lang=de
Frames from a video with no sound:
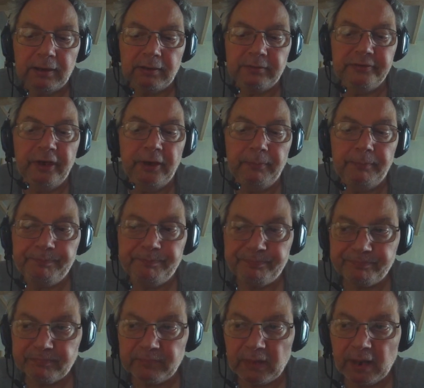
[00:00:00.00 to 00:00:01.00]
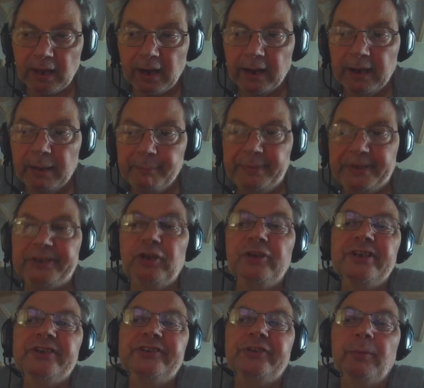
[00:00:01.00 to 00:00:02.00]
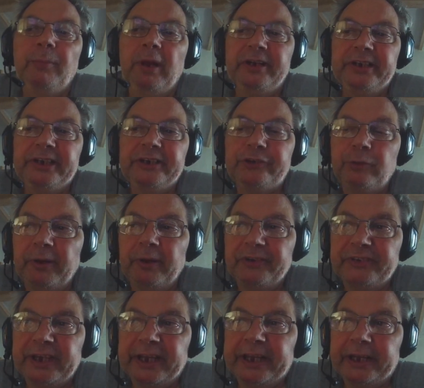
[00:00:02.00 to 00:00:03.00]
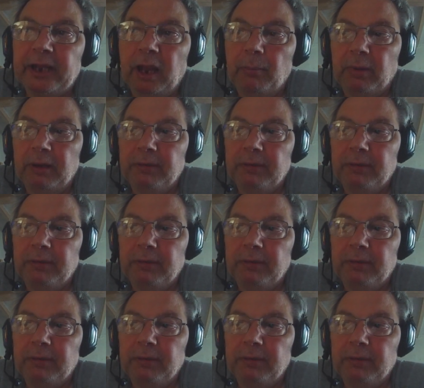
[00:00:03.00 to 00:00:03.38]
Ne? Betteln ist normal, nicht so mein Ding, aber